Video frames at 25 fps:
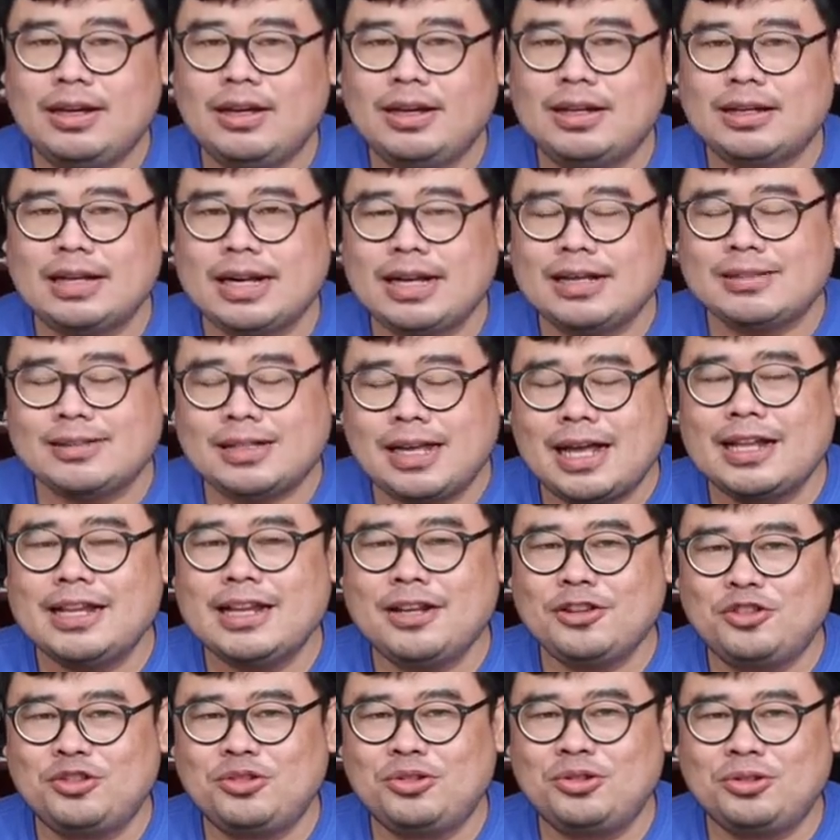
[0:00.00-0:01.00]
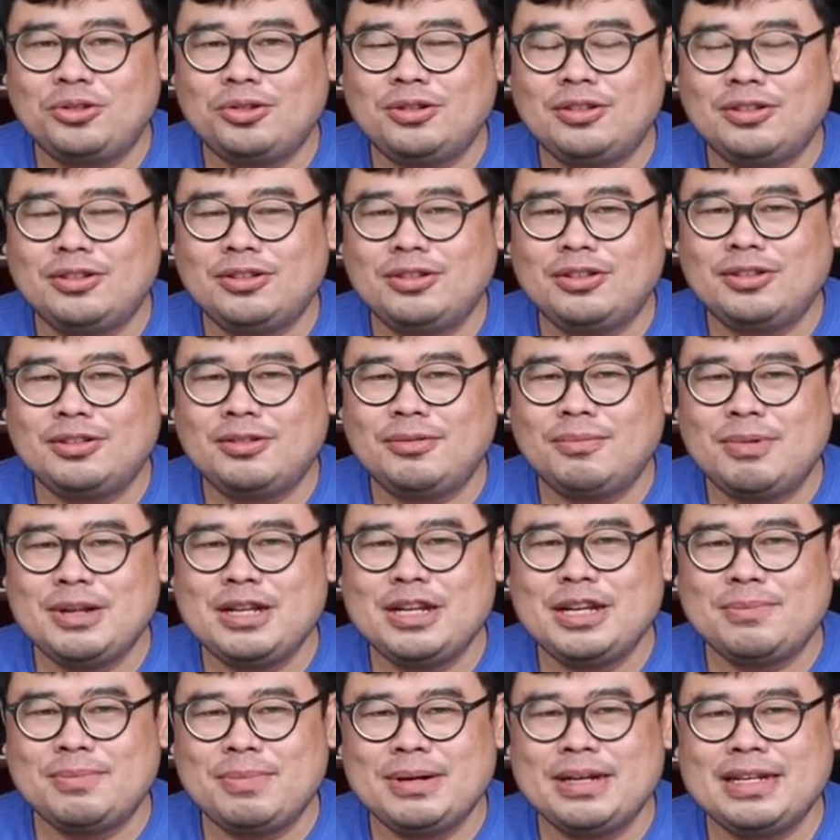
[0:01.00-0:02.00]
rasanya tuh
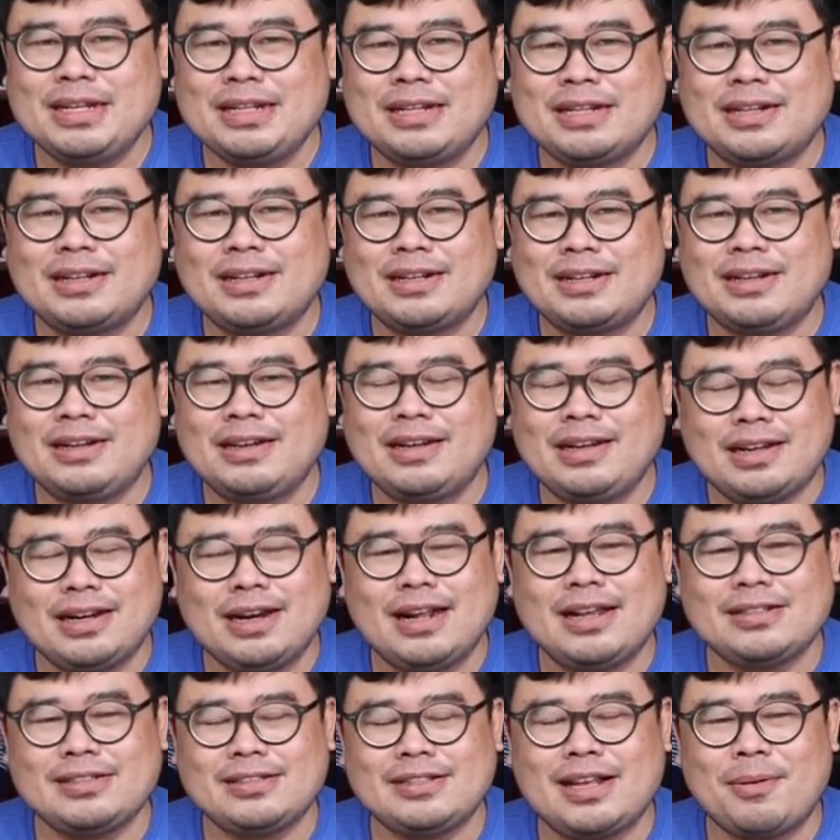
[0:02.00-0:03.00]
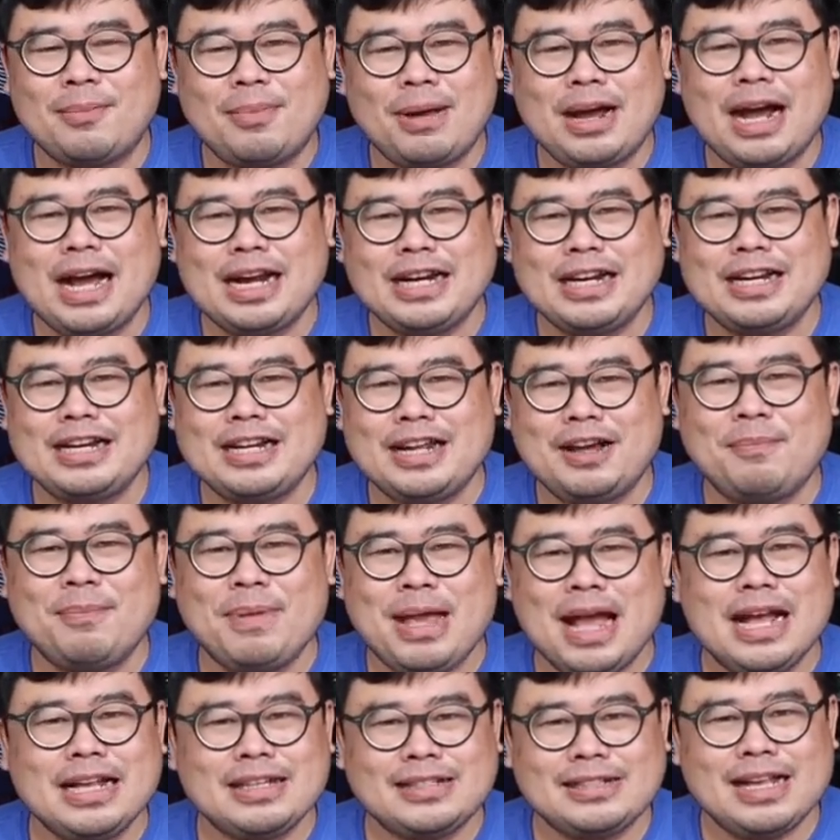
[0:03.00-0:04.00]
bener-bener rasa makanan yang
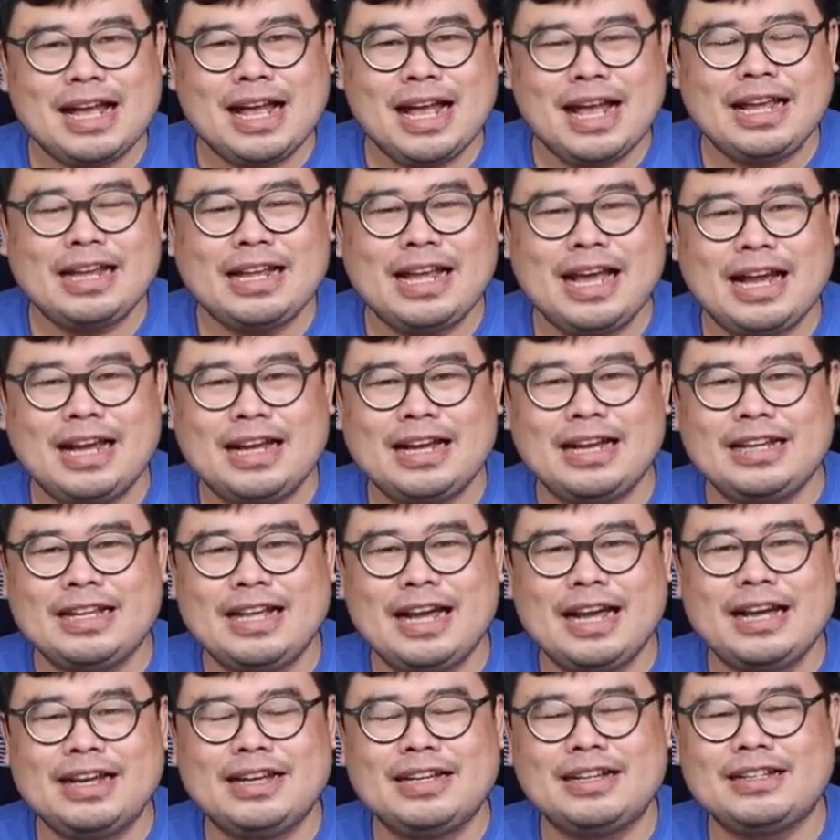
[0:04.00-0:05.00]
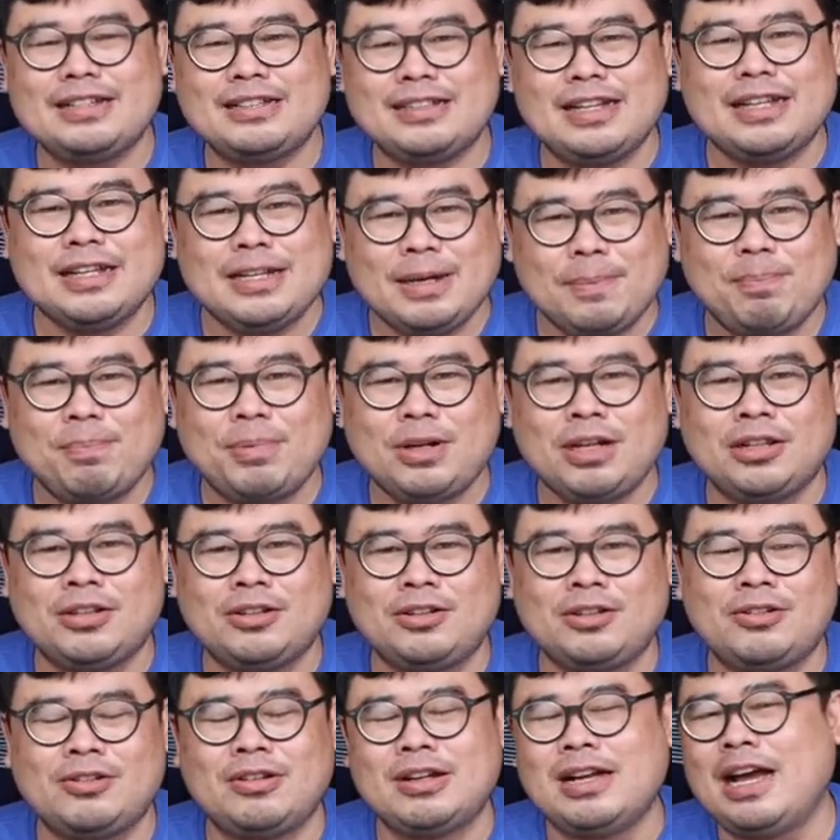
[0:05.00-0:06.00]
biasa yang yang sedep
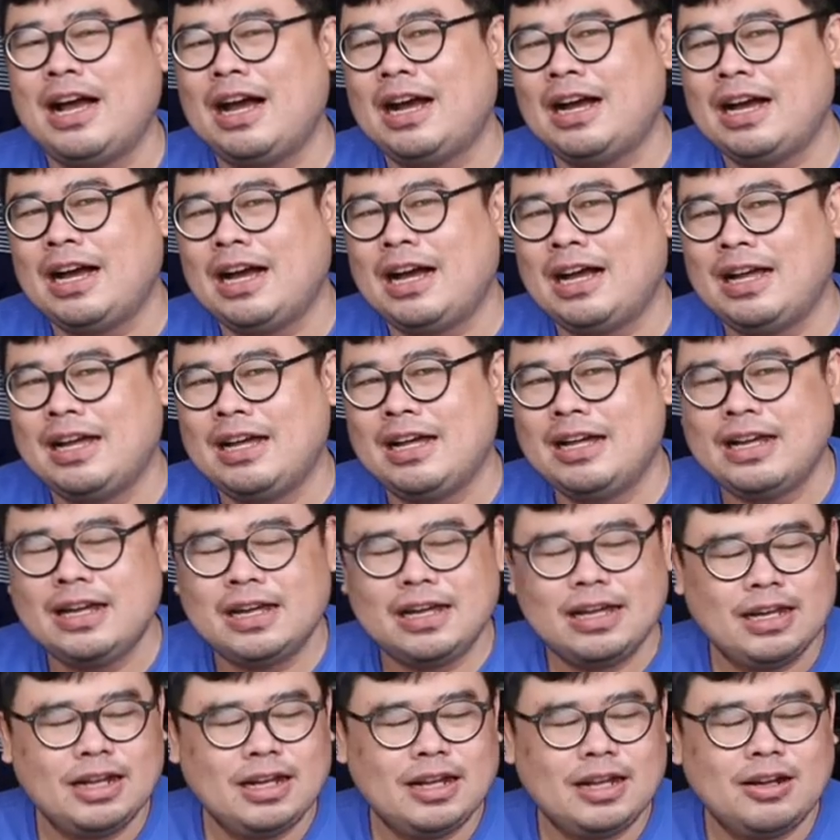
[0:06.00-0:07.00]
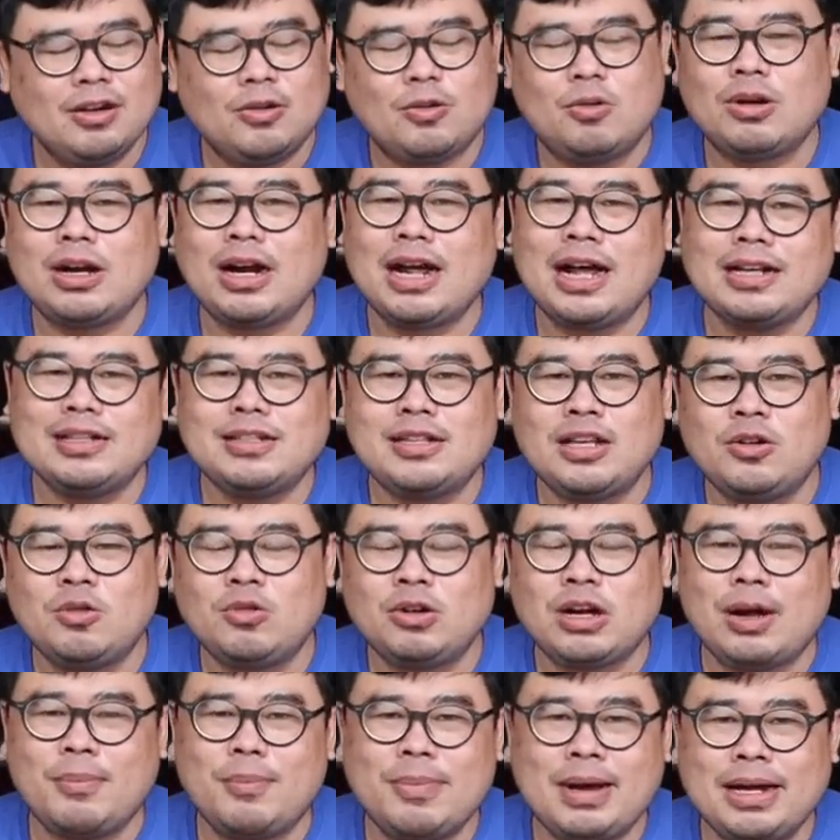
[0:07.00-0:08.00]
gitu loh nggak nggak kurang asin
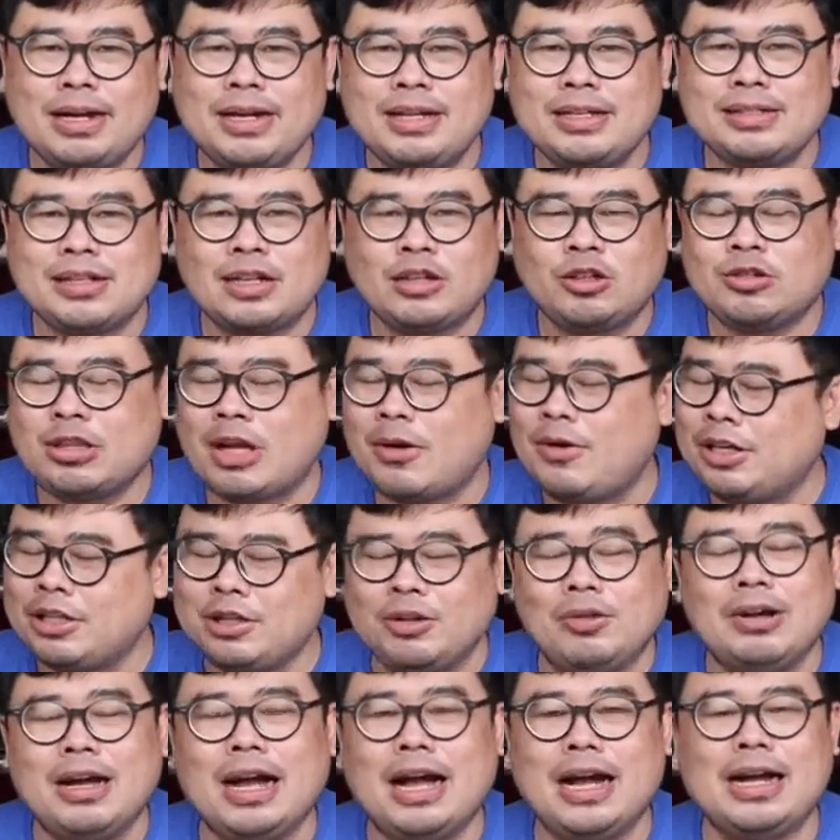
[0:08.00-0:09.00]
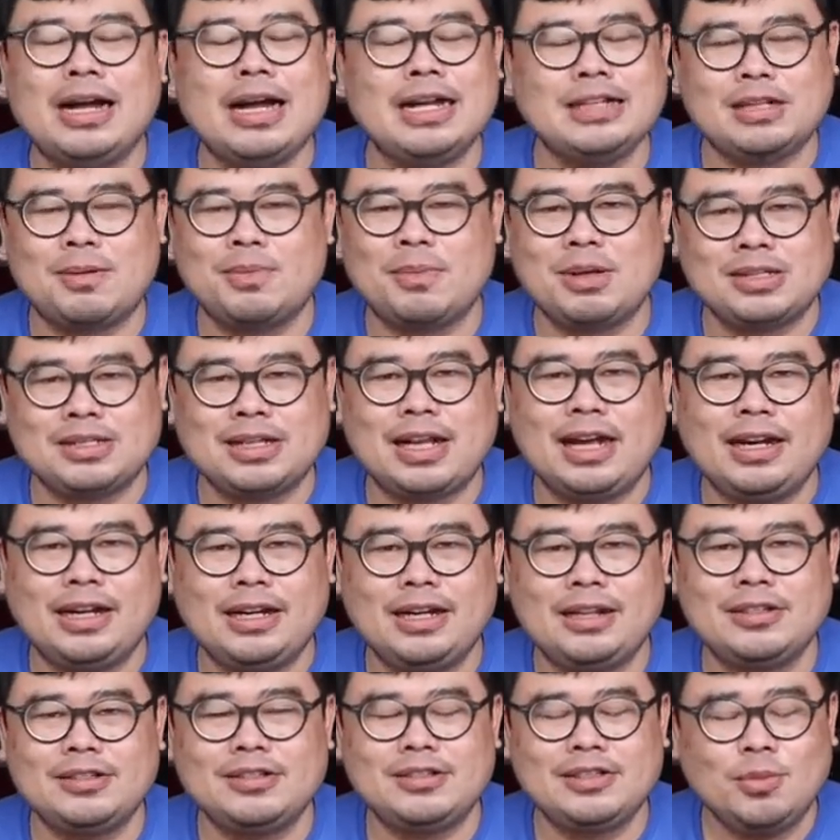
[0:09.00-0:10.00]
kurang manis atau tawar itu nggak nggak sama
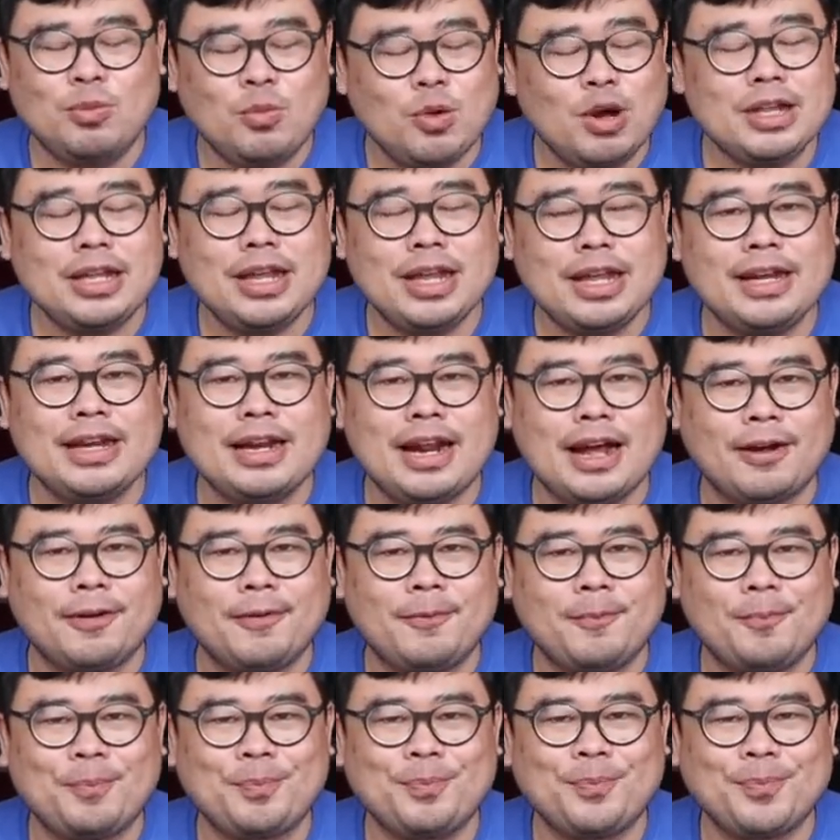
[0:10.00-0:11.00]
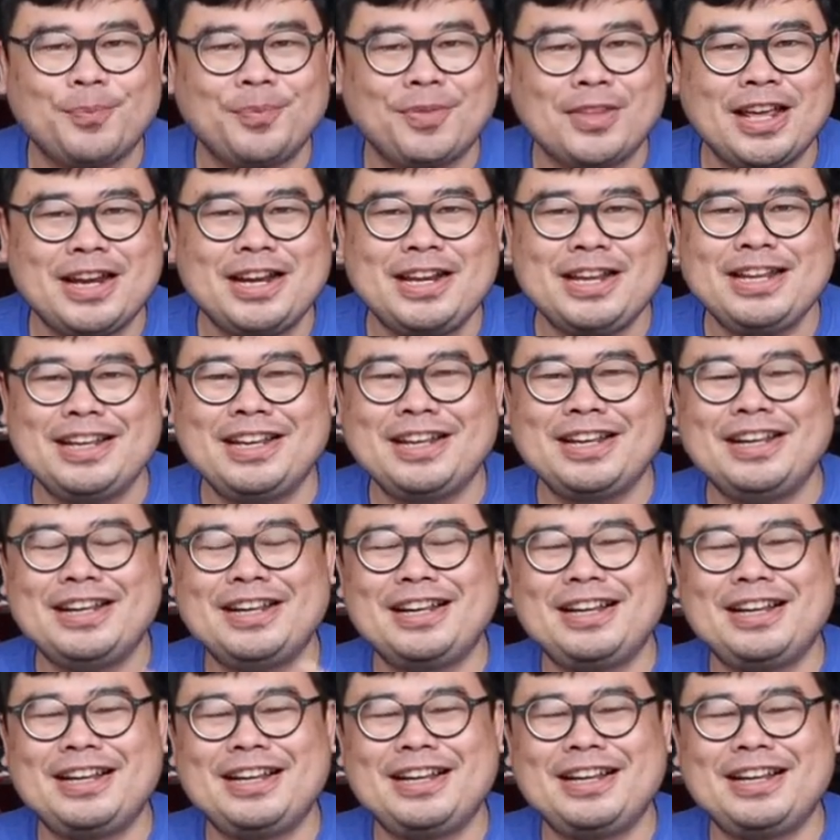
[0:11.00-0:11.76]
sekali semuanya enak jadi